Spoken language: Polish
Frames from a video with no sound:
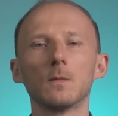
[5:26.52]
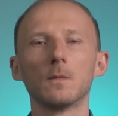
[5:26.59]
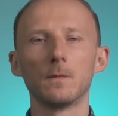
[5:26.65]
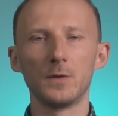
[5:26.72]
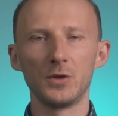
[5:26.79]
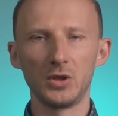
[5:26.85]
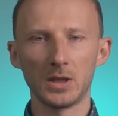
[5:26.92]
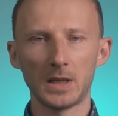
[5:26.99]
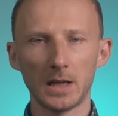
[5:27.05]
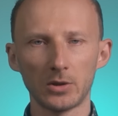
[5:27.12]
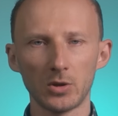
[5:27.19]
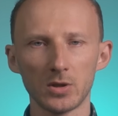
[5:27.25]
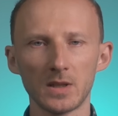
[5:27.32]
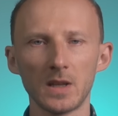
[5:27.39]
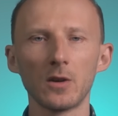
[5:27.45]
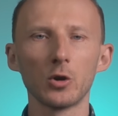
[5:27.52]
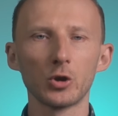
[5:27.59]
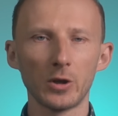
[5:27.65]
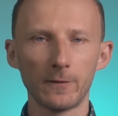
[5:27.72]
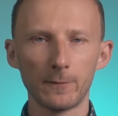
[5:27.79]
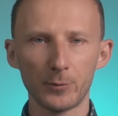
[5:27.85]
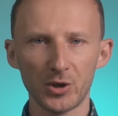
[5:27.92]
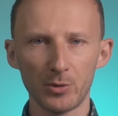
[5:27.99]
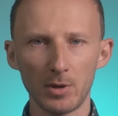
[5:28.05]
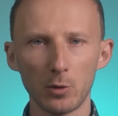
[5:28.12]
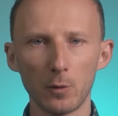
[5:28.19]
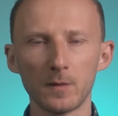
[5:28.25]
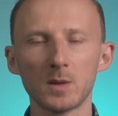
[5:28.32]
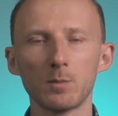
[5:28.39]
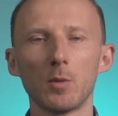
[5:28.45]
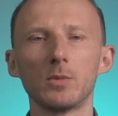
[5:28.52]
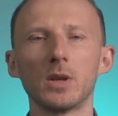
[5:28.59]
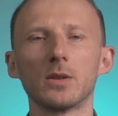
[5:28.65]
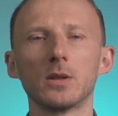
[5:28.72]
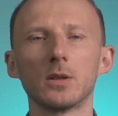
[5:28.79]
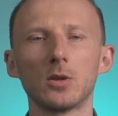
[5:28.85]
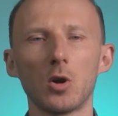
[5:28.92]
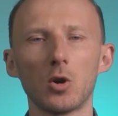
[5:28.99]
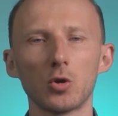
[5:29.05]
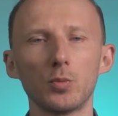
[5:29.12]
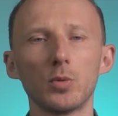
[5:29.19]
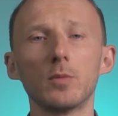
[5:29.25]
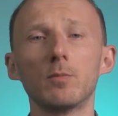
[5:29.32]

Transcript: Wynika to z tego, że w przebiegu wspomnianych chorób